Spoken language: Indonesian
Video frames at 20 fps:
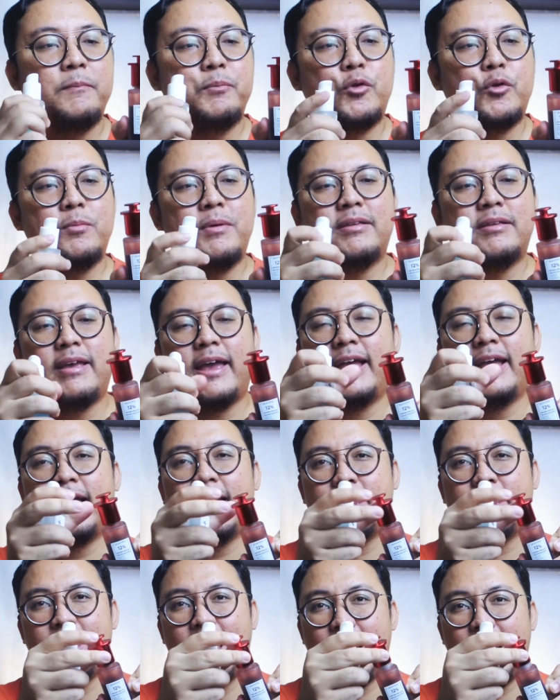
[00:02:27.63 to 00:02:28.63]
cuma
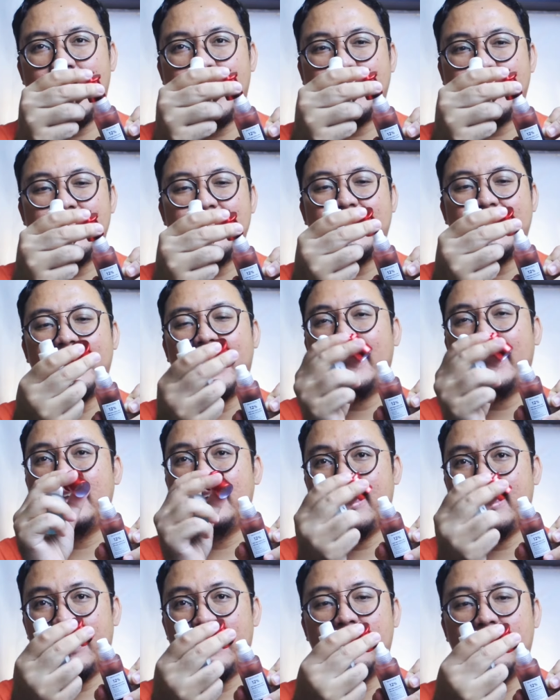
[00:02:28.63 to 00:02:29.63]
sayangnya dia agak ringkih
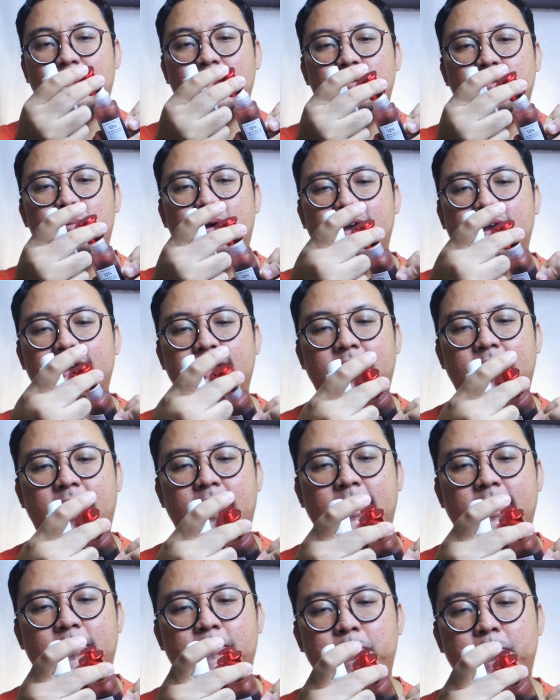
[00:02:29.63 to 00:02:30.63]
aja di
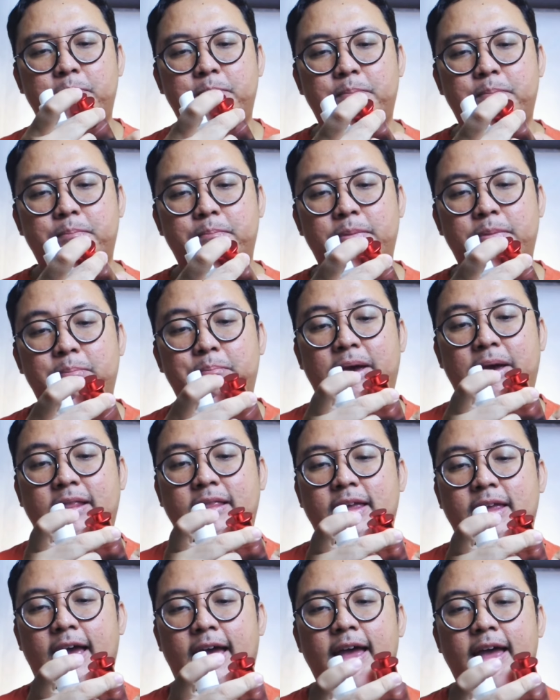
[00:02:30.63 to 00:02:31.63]
bagian
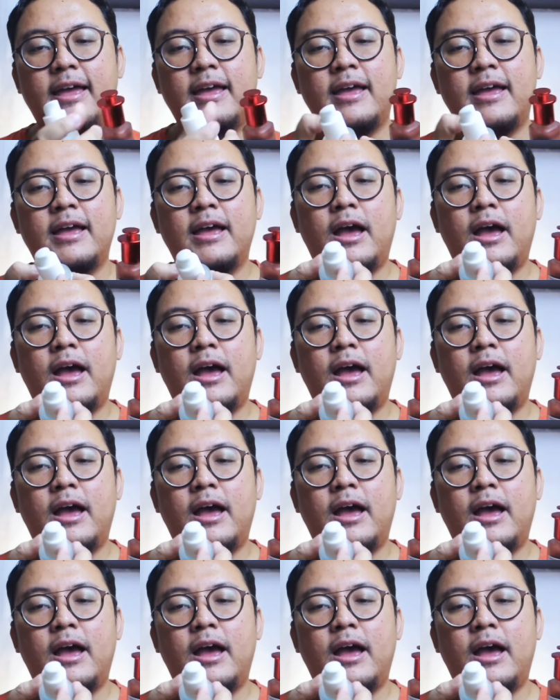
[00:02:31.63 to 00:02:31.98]
pipetnya